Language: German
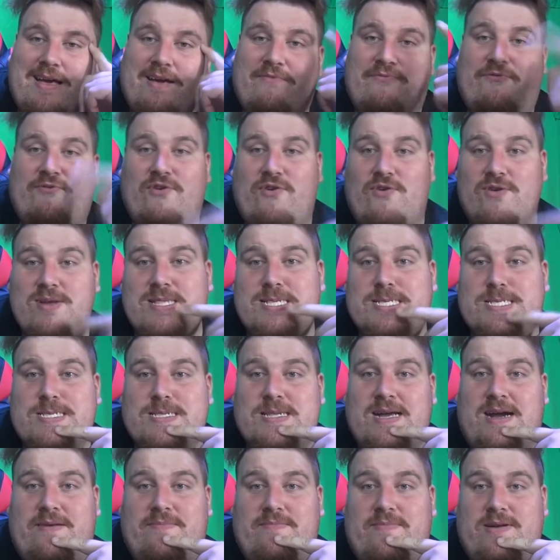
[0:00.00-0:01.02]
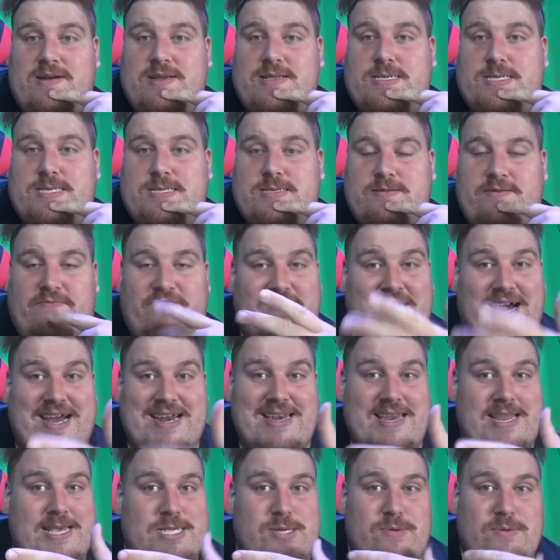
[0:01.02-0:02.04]
Für uns damals, wir
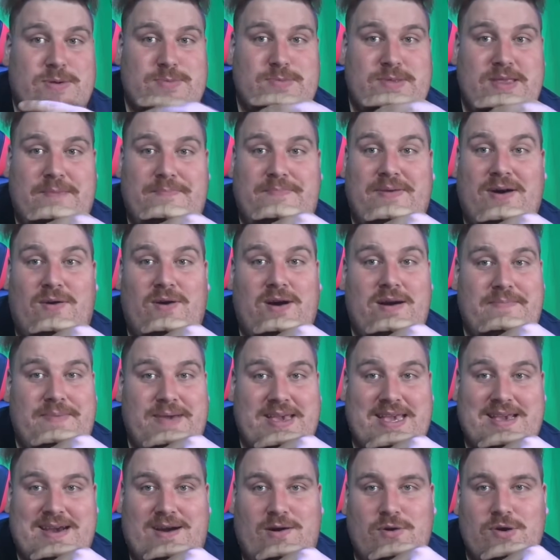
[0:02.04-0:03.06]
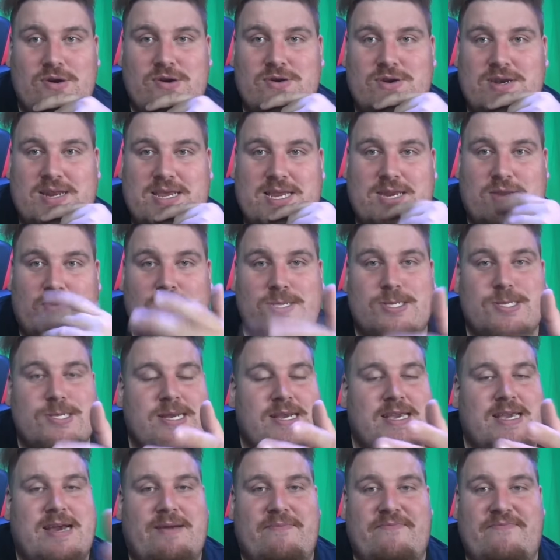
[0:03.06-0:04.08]
hatten ja sowas wie eine Powerbank auch noch nicht.
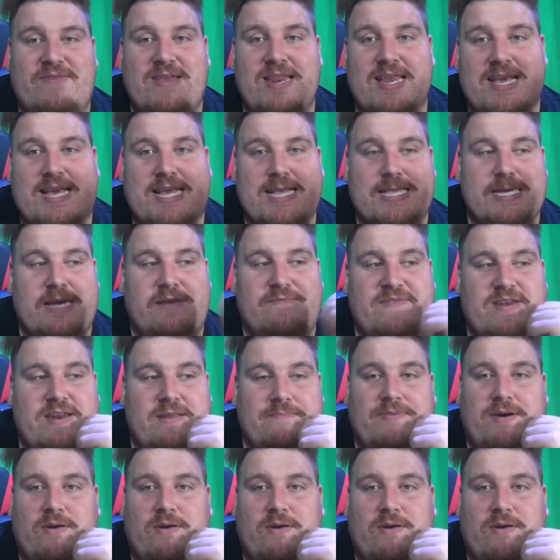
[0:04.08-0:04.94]
Heutzutage haben viele Kids einfach eine